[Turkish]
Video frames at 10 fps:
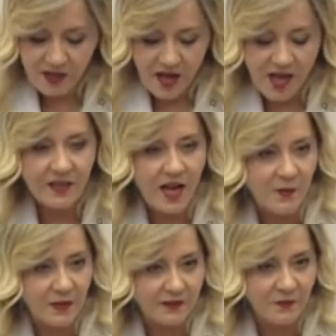kan
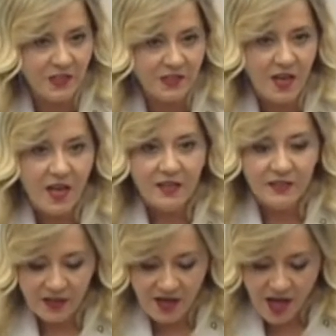kaybetmiş,
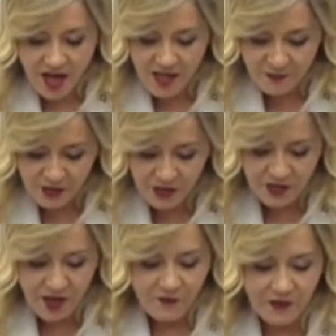yara almış
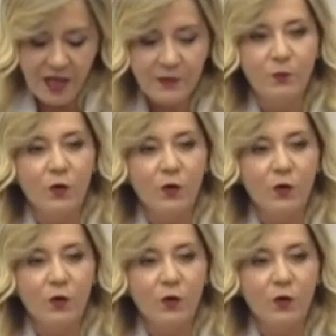fakat